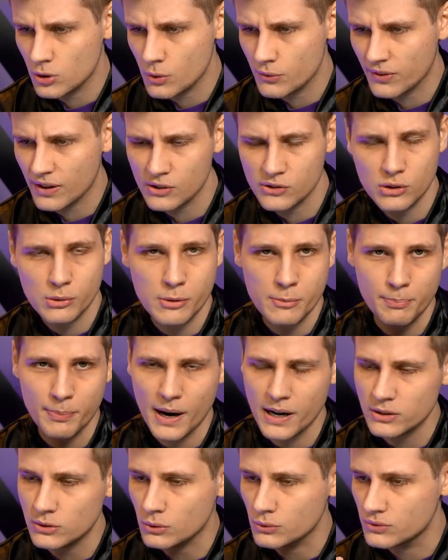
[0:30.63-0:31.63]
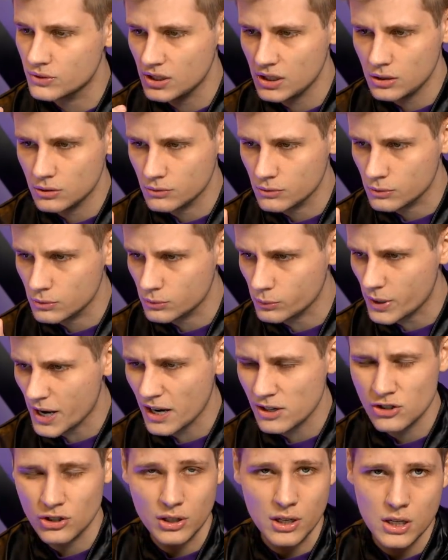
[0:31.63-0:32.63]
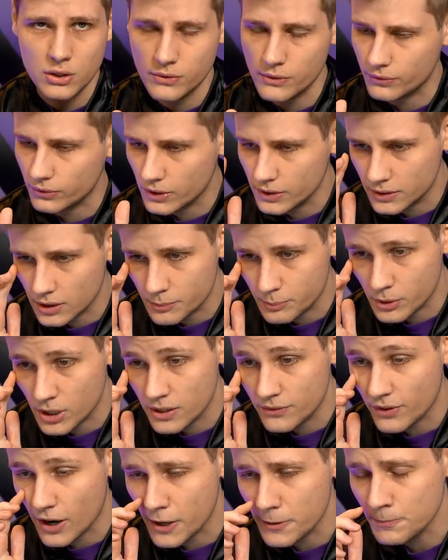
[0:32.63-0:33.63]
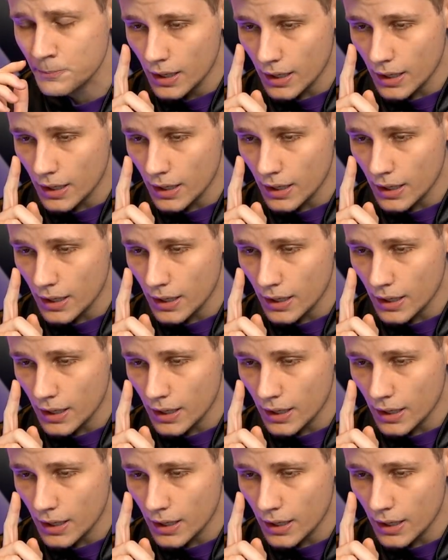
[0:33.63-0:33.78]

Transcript: que eu falo sobre Python, Dino, React Native, Flutter por aí vai.